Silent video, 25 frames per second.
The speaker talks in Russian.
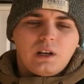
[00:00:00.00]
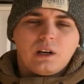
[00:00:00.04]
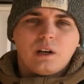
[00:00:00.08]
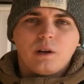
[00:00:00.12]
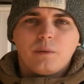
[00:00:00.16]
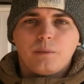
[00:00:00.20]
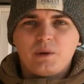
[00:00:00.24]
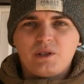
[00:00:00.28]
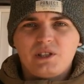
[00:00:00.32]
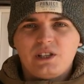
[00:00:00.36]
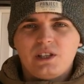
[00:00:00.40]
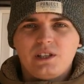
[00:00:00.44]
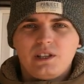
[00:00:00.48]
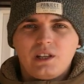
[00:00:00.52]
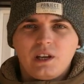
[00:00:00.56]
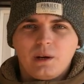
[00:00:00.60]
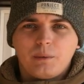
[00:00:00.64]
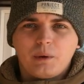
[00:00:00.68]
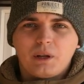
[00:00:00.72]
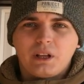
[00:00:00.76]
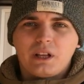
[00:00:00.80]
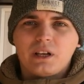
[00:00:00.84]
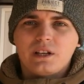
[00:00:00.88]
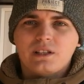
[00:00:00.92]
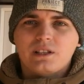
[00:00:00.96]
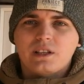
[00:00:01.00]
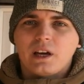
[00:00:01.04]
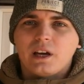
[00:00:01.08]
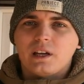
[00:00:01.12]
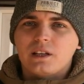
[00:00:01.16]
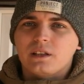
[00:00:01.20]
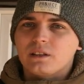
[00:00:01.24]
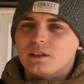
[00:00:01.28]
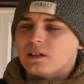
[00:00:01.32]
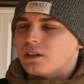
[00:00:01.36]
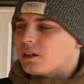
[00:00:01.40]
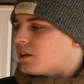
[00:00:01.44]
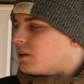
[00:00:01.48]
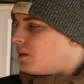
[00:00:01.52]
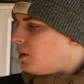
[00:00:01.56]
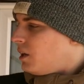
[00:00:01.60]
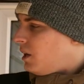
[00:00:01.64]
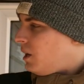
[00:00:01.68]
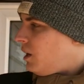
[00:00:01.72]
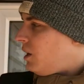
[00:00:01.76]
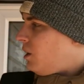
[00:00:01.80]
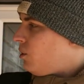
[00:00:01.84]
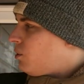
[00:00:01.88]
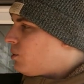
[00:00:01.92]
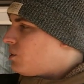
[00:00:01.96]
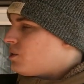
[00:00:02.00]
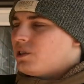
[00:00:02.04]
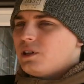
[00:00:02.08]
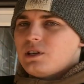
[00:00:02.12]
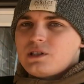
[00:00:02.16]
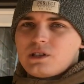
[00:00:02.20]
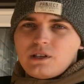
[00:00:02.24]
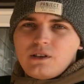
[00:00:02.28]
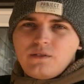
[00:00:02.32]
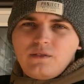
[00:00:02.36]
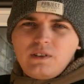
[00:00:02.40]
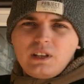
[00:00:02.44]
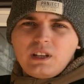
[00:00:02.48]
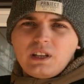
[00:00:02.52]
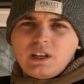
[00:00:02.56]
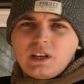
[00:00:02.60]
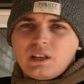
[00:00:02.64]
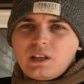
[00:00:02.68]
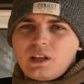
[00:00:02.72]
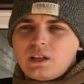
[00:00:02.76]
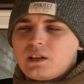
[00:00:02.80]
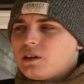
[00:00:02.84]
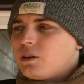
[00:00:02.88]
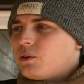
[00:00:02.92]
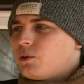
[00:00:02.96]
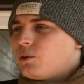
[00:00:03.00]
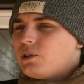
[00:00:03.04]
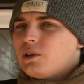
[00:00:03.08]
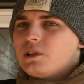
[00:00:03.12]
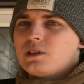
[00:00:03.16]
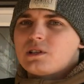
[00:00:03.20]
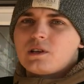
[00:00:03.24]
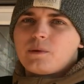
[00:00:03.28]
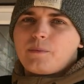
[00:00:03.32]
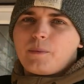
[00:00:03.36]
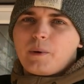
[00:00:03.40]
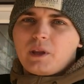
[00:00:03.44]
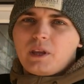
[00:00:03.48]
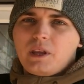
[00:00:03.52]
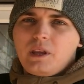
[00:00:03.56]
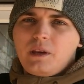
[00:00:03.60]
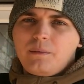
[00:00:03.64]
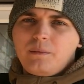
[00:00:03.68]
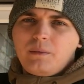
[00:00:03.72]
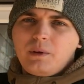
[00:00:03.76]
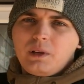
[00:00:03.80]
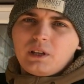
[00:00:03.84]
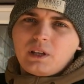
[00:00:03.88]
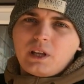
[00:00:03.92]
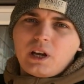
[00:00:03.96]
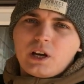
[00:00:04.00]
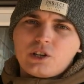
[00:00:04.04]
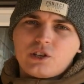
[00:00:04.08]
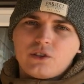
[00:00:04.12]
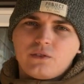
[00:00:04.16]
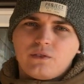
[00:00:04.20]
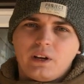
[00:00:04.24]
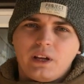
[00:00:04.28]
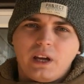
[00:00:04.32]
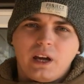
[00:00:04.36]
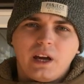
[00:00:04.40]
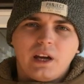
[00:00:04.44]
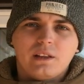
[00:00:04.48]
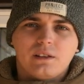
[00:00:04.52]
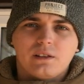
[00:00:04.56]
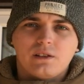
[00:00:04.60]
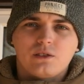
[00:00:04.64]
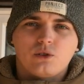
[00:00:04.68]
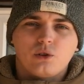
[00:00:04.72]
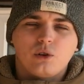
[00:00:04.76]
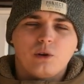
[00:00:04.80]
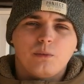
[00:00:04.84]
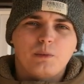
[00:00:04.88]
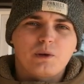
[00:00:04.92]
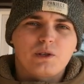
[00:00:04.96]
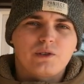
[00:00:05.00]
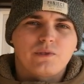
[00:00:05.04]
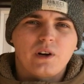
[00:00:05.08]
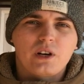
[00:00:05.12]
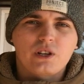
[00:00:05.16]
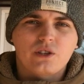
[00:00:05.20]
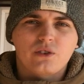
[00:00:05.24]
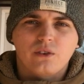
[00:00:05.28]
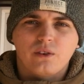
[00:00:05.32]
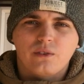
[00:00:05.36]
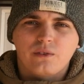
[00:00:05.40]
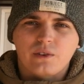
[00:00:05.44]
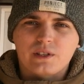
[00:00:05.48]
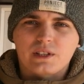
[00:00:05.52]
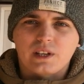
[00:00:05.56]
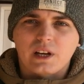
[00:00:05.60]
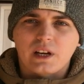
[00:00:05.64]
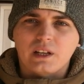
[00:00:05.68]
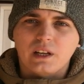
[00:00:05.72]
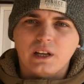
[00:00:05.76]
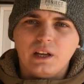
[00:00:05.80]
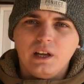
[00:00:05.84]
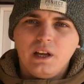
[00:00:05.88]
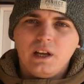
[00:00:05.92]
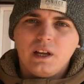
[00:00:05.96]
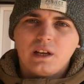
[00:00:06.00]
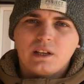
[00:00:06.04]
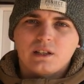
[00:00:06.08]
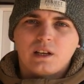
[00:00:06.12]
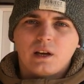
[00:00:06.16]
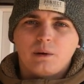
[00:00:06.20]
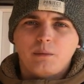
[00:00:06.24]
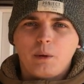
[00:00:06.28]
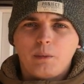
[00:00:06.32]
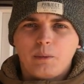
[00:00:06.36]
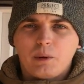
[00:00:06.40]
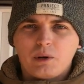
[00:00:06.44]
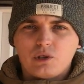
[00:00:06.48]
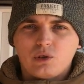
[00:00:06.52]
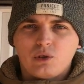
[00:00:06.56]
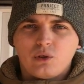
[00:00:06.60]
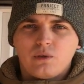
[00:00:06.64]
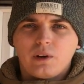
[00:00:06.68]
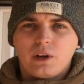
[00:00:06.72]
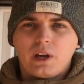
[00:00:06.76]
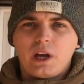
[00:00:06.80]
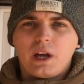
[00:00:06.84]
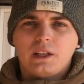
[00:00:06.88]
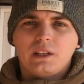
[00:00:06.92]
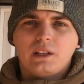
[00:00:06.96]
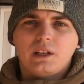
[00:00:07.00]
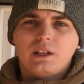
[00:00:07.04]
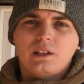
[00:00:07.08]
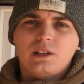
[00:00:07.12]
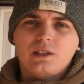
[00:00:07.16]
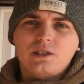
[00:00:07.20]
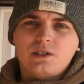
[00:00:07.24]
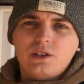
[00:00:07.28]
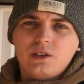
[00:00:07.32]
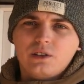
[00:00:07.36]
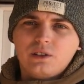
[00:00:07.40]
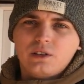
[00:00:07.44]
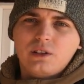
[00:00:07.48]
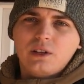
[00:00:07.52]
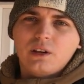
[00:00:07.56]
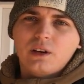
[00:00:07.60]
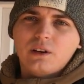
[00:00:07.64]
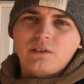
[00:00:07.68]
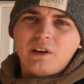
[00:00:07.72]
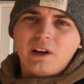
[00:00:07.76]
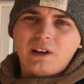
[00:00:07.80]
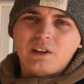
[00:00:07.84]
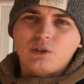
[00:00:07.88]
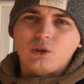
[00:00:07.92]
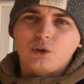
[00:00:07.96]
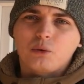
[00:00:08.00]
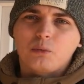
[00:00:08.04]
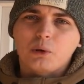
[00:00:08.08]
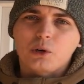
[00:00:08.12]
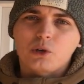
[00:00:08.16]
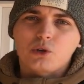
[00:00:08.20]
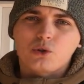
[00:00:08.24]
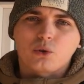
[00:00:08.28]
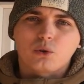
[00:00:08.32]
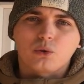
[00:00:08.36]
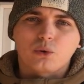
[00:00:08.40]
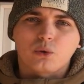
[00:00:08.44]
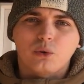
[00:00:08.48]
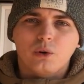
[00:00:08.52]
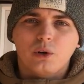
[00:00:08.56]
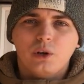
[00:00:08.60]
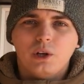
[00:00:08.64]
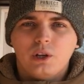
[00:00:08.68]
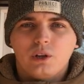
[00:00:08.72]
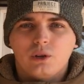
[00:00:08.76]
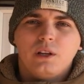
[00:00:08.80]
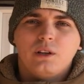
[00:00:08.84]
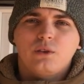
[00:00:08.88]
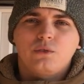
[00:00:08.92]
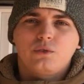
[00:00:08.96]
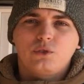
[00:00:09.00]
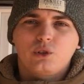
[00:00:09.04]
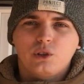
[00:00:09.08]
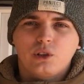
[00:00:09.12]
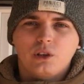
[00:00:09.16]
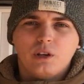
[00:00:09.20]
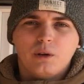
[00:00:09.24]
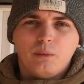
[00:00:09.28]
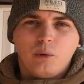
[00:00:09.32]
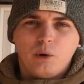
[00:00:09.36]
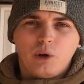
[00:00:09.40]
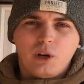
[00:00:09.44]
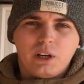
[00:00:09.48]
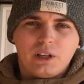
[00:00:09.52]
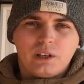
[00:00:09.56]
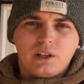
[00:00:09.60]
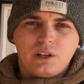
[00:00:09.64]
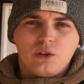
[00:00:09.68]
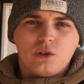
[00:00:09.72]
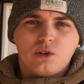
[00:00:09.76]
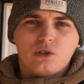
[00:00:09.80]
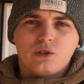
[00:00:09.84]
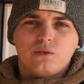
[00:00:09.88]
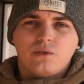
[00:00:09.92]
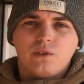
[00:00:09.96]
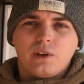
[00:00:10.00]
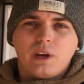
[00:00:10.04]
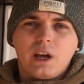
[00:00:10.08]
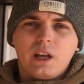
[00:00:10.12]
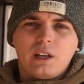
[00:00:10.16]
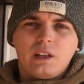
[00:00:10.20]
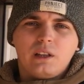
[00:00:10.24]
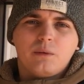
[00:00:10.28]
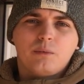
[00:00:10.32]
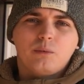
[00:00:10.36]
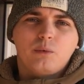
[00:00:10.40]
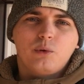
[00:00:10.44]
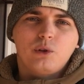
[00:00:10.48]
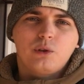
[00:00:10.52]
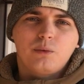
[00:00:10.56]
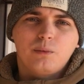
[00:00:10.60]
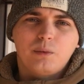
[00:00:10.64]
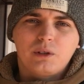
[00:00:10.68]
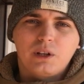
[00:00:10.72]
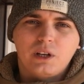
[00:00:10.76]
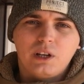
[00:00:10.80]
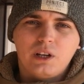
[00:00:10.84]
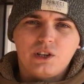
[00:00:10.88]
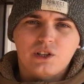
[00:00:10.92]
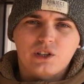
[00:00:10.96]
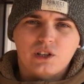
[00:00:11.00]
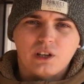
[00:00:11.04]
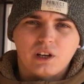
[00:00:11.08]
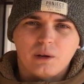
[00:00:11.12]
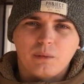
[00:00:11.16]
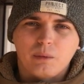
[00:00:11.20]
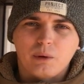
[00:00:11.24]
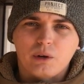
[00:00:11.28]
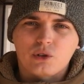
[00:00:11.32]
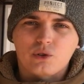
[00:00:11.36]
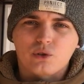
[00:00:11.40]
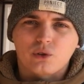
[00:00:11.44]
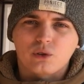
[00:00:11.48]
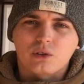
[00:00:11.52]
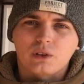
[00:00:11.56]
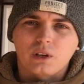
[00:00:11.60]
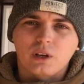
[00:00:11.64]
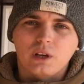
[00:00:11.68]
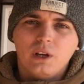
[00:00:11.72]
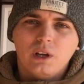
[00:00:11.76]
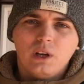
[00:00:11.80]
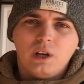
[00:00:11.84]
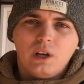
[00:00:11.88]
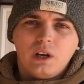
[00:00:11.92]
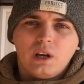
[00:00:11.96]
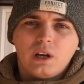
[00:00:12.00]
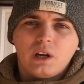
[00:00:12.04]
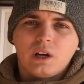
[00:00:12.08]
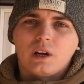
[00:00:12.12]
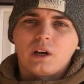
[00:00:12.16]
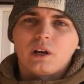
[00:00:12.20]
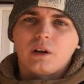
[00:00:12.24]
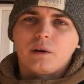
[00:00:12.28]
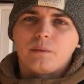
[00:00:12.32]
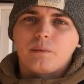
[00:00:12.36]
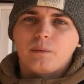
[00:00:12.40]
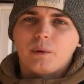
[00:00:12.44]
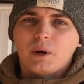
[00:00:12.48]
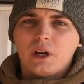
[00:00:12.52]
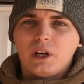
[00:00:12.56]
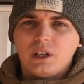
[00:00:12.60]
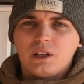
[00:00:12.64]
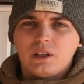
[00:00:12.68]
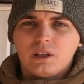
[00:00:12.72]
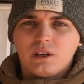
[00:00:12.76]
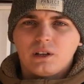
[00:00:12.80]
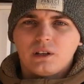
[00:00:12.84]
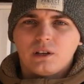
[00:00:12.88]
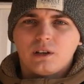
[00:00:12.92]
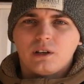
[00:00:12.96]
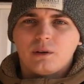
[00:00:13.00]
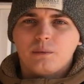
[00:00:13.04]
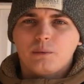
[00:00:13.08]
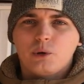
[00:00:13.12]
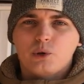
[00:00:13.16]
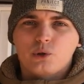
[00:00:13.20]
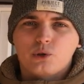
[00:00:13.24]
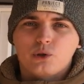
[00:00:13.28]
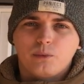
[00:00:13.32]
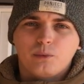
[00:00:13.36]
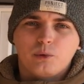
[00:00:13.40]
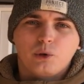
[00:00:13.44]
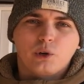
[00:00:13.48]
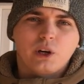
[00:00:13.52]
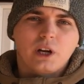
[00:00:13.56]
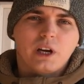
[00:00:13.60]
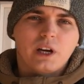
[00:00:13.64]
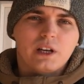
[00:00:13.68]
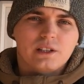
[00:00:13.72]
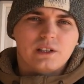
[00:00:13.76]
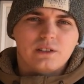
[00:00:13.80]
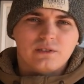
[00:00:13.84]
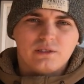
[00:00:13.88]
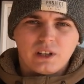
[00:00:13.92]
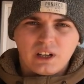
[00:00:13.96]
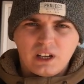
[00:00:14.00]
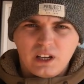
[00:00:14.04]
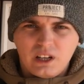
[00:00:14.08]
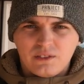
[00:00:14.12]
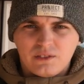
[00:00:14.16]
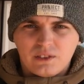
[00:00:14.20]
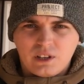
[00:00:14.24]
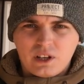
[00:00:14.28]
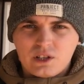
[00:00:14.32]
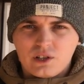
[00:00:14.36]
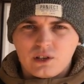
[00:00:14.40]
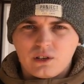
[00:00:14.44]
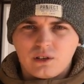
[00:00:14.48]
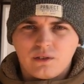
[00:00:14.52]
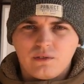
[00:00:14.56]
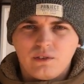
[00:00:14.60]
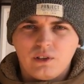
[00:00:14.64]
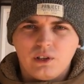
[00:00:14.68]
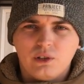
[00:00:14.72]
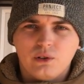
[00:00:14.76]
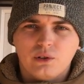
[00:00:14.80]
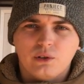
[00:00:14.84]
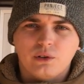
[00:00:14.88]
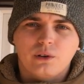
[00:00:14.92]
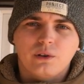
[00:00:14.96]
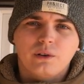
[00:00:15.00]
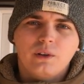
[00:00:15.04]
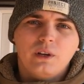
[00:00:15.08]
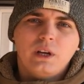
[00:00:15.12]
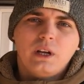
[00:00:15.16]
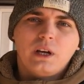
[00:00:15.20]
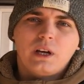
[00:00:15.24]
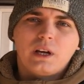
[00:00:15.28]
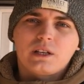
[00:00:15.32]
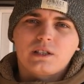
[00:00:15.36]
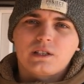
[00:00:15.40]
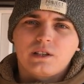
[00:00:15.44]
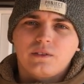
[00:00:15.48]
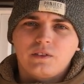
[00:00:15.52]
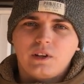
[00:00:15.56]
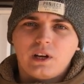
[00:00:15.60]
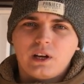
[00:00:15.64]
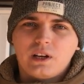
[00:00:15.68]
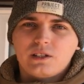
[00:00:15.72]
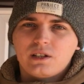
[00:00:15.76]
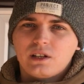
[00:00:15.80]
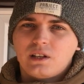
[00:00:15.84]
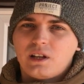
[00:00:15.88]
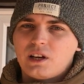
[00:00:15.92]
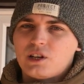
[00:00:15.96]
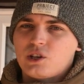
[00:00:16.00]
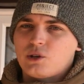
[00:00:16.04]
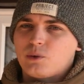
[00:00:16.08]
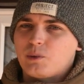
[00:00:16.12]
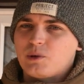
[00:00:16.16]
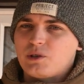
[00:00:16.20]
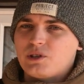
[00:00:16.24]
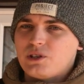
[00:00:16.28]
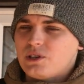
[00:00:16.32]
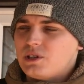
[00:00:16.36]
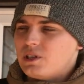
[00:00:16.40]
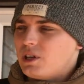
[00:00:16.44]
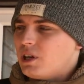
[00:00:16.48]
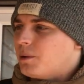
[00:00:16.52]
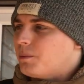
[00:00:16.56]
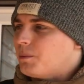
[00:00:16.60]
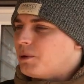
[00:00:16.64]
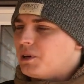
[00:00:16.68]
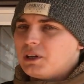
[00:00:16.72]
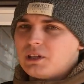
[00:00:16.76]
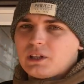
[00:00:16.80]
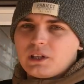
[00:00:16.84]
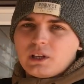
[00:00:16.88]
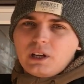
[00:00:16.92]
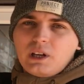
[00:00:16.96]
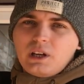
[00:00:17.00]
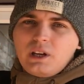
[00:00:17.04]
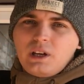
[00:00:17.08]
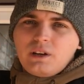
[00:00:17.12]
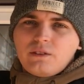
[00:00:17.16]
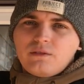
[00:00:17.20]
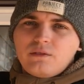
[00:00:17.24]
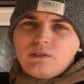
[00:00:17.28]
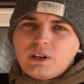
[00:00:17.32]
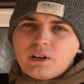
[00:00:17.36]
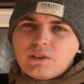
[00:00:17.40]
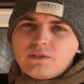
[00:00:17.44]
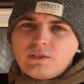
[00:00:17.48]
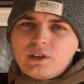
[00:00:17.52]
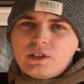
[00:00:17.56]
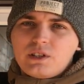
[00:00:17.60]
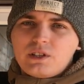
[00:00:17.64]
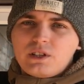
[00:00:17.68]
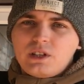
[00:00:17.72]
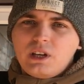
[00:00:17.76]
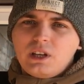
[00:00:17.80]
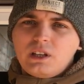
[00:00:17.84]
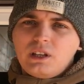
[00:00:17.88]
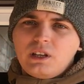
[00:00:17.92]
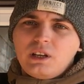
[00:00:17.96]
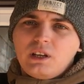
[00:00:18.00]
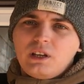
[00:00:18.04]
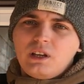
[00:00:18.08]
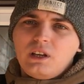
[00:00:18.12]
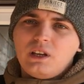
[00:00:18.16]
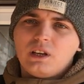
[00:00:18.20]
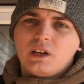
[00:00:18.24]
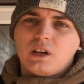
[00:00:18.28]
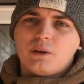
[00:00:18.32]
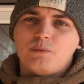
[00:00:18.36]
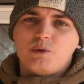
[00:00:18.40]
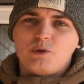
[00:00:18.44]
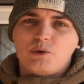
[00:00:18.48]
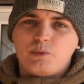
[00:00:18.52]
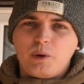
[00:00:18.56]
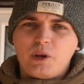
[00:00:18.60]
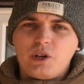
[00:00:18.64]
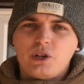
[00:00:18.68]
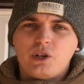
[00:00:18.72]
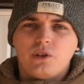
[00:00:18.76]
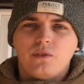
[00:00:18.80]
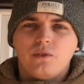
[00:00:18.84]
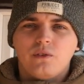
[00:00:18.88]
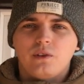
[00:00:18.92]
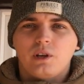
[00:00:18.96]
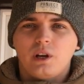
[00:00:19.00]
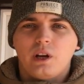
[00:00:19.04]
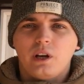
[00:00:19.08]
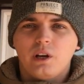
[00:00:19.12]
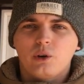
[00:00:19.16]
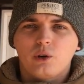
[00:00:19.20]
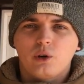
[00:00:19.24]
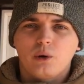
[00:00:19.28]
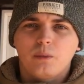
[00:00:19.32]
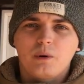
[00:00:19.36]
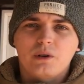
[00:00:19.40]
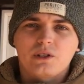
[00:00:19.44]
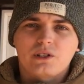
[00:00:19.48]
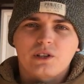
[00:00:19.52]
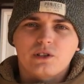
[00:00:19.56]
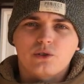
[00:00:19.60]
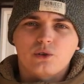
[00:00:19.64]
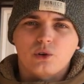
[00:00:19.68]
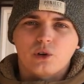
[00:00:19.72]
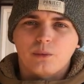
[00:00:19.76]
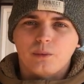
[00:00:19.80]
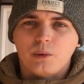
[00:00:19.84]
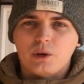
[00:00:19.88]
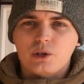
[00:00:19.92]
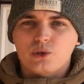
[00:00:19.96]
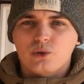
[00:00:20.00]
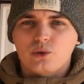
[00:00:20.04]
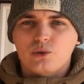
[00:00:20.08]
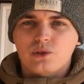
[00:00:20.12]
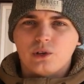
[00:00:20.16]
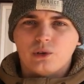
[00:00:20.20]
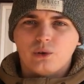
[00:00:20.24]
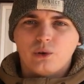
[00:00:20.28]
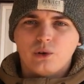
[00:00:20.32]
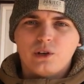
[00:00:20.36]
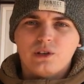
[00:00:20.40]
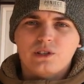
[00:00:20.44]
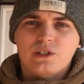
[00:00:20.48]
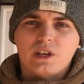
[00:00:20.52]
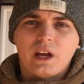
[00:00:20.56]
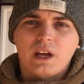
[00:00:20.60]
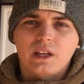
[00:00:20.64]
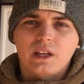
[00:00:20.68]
А, подсистема для сайдинга. Ее здесь не видно, она находится под ним, также влияет на стоимость вашего фасада. Самый простой вариант это сделать деревянную пришетку, но все-таки более надежным вариантом будет металлическая пришетка. А, про это мы уже много раз говорили в наших видео. Основная задача подсистемы это выровнять стены и обеспечить вентилируемый зазор между стеной и